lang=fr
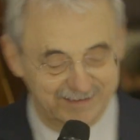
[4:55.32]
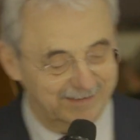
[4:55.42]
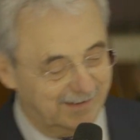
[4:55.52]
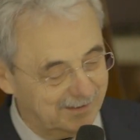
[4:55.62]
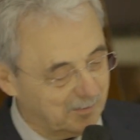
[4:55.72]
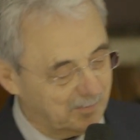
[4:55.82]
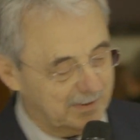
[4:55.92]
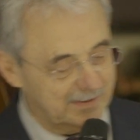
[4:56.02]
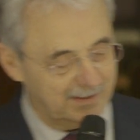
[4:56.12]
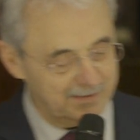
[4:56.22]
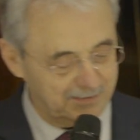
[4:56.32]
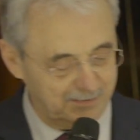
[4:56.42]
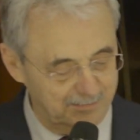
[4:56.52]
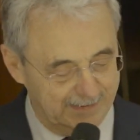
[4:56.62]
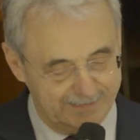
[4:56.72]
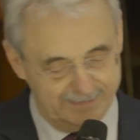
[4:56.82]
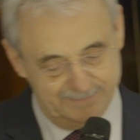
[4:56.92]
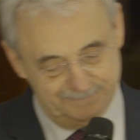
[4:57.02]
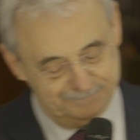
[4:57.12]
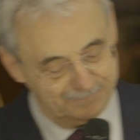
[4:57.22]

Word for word: d'être présent ce matin.